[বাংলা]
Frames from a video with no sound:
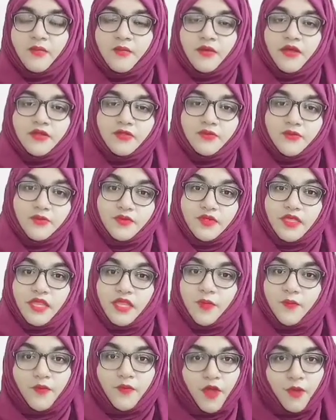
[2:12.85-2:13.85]
আমার দুধ
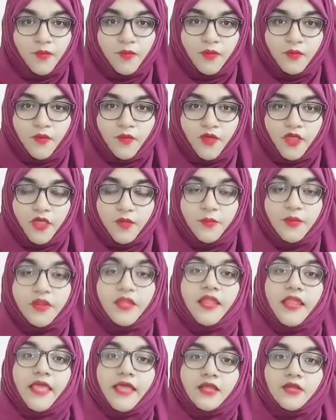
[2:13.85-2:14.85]
খেলে প্রবলেম হয় মানে
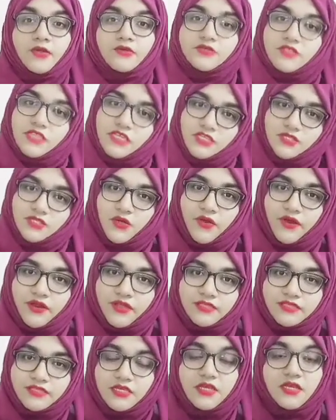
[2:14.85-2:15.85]
ল্যাকটোজ
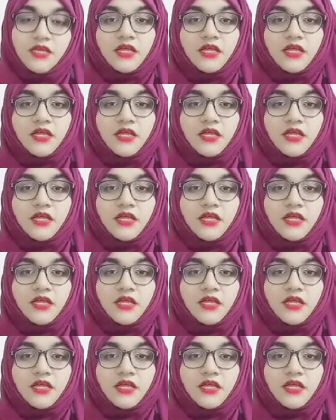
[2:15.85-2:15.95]
ইনটলারেন্স